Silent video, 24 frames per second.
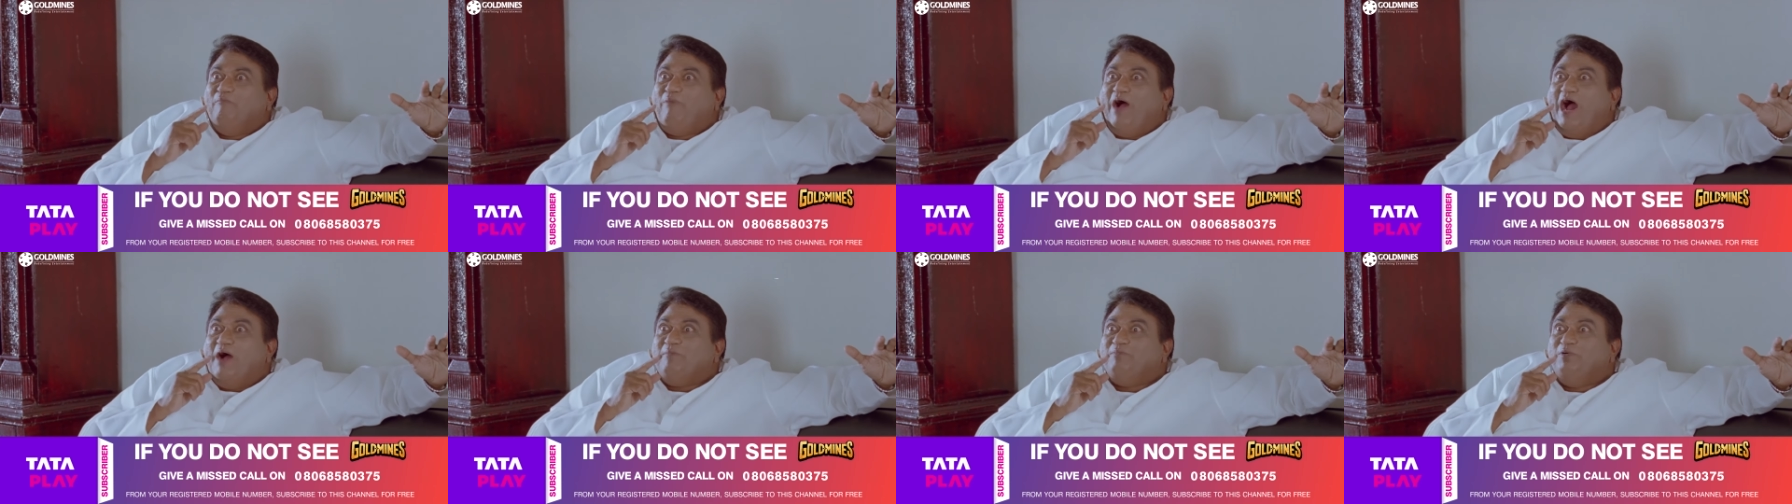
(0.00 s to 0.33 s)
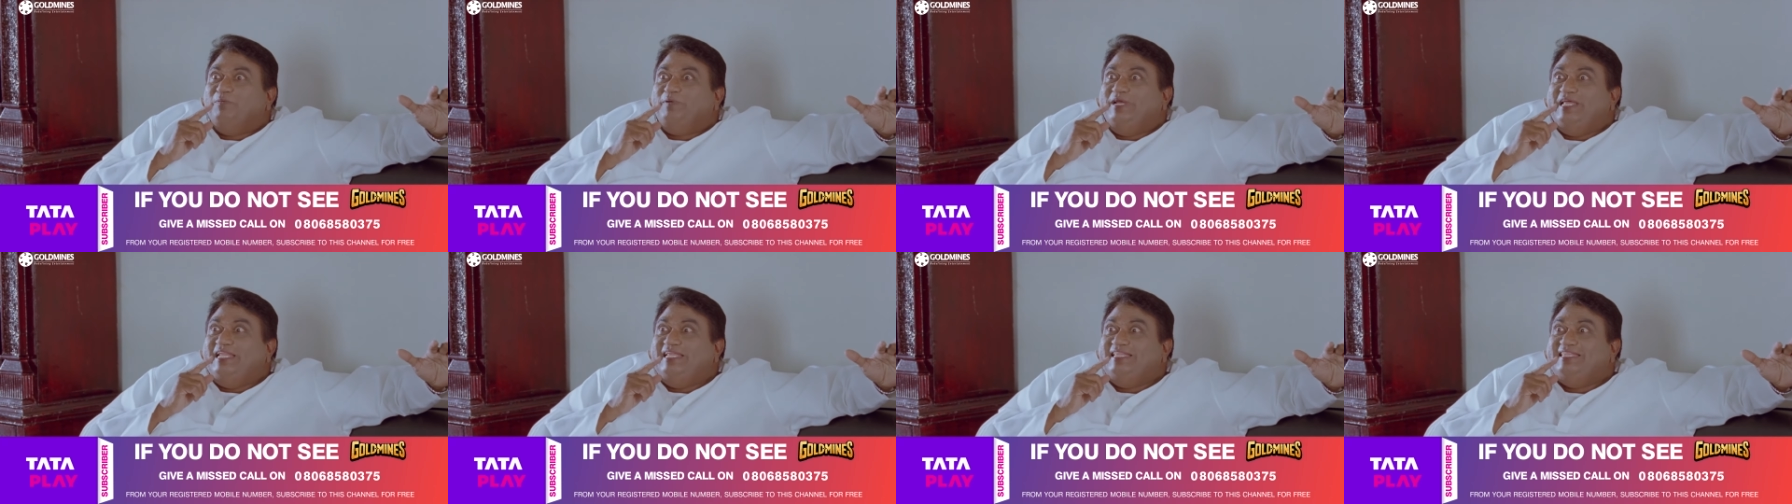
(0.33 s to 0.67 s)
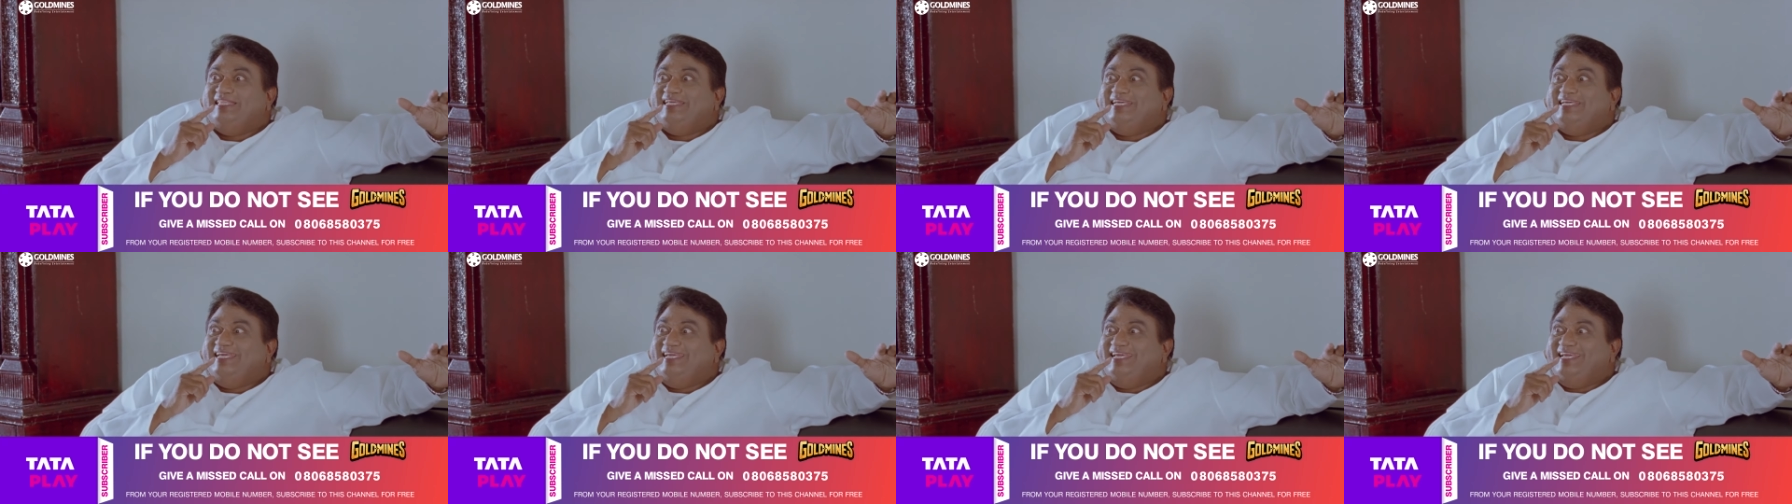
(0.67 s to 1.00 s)
धमाके की
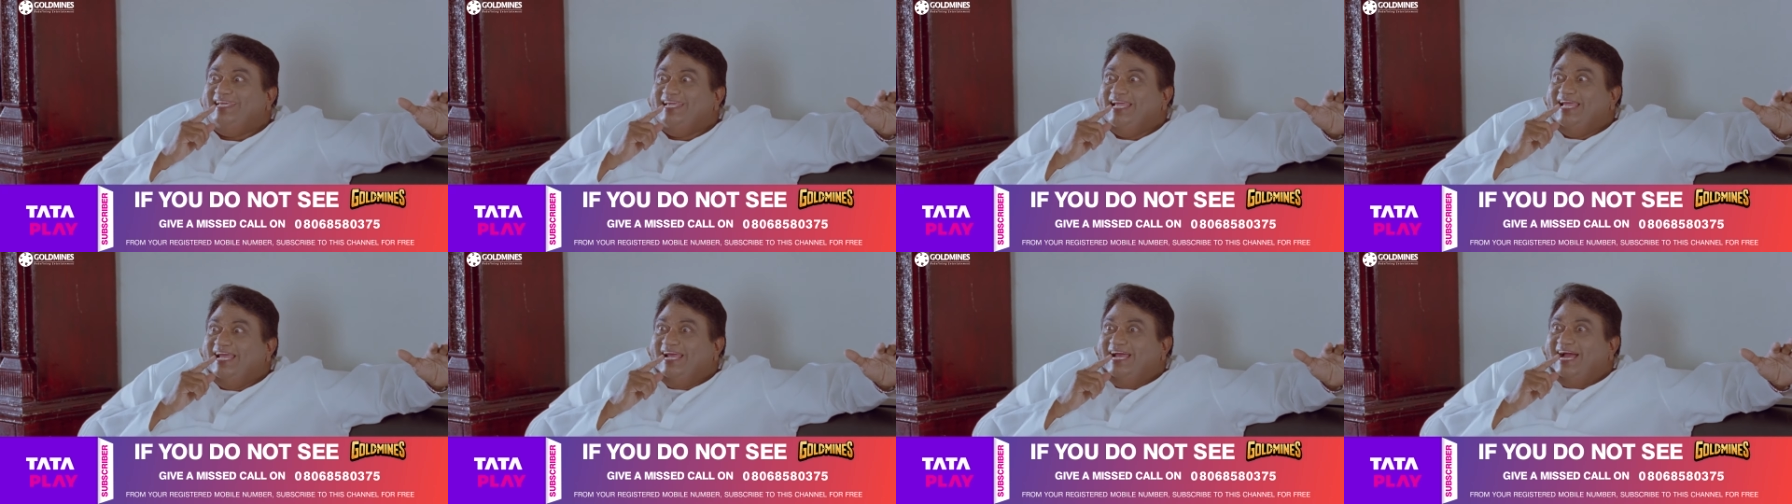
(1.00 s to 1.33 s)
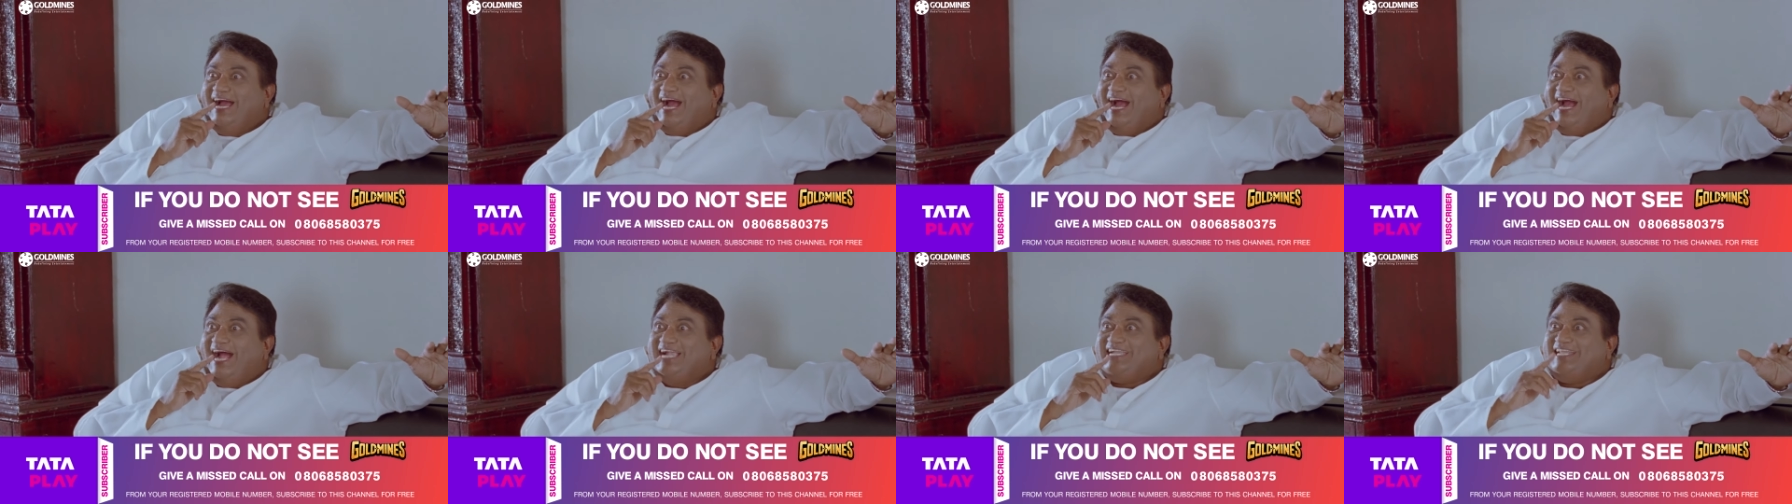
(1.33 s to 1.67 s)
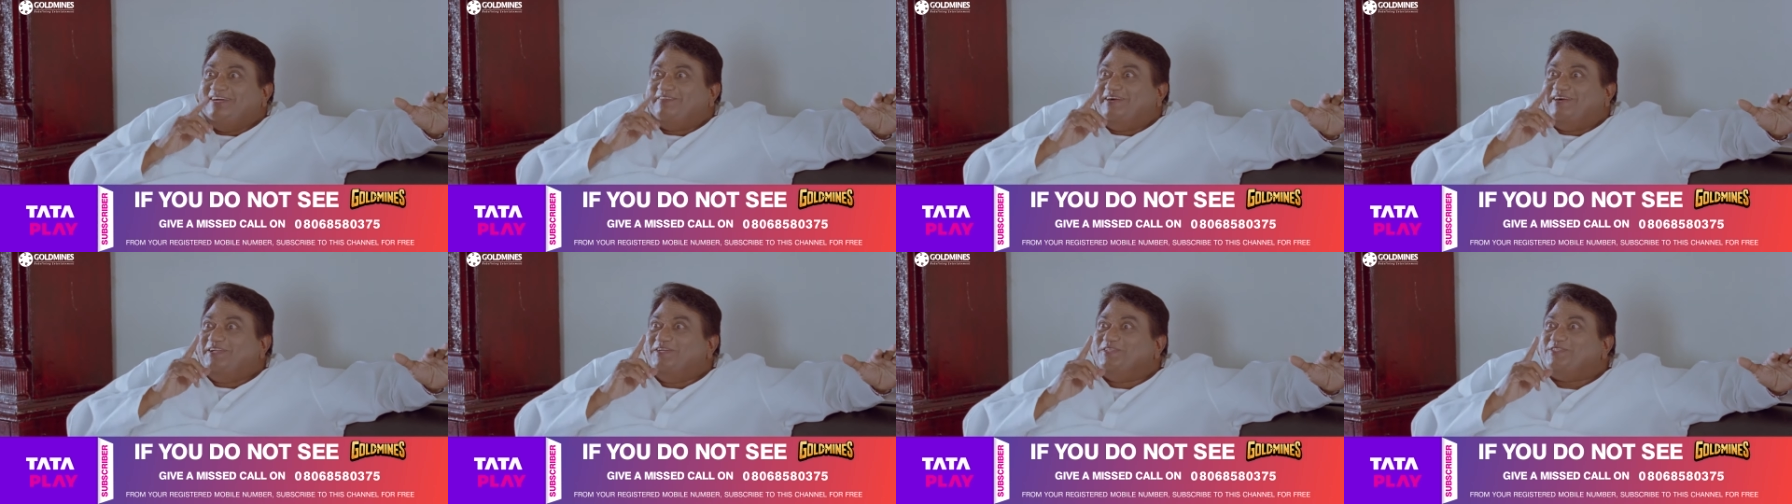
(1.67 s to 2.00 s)
आवाज
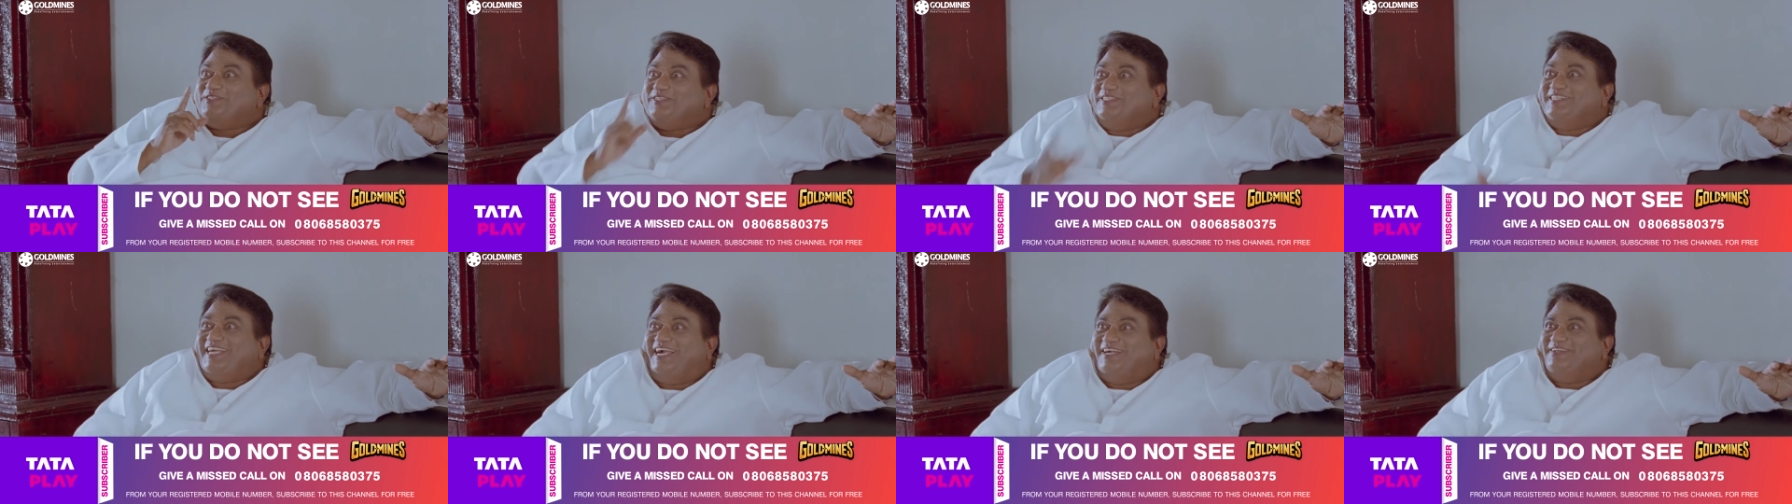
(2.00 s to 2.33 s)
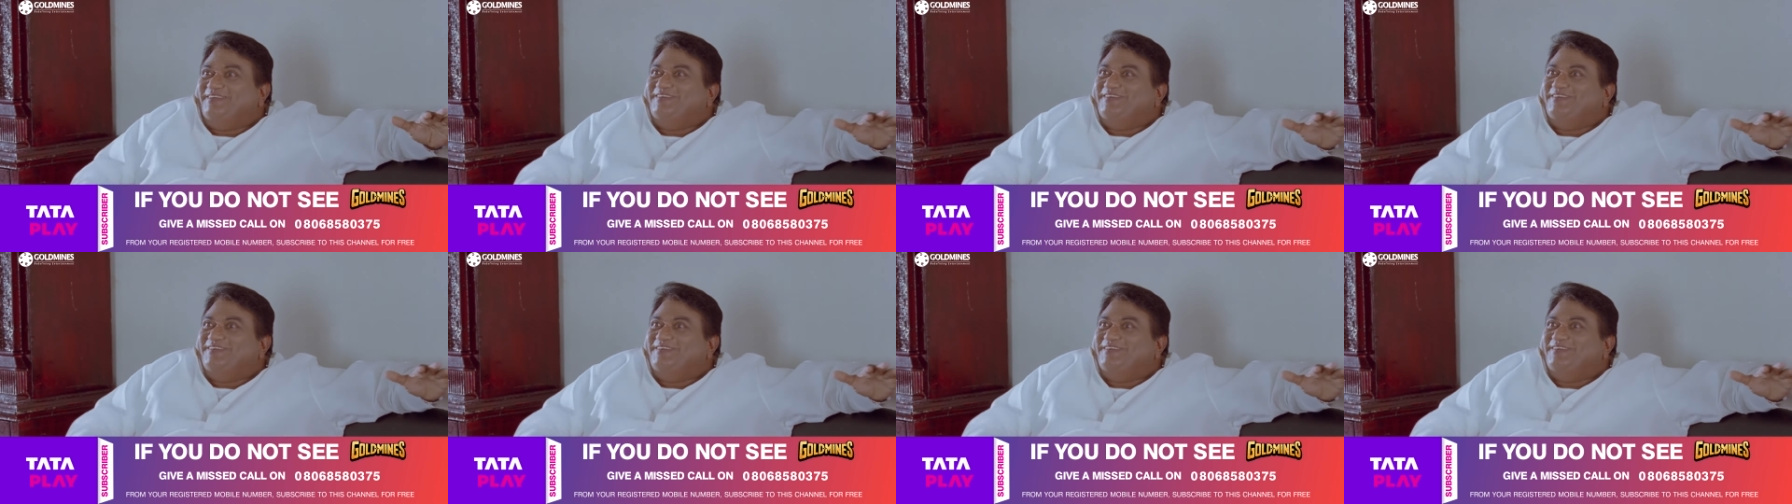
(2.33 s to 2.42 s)
यानी श्रीमन आया